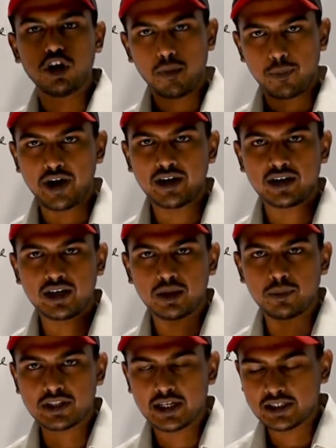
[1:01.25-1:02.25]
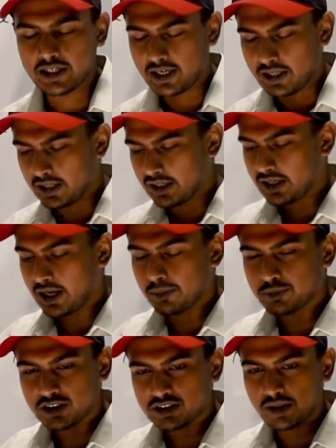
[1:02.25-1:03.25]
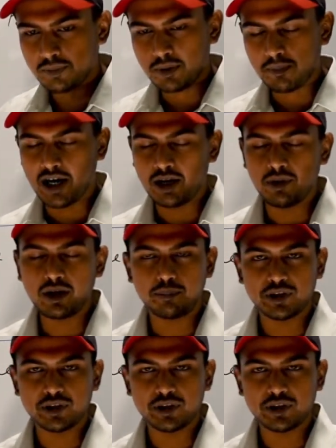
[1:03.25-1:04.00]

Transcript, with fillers: इलेबरेट करके बताया जाएगा लेकिन आप जस्ट अपने माइंड में एक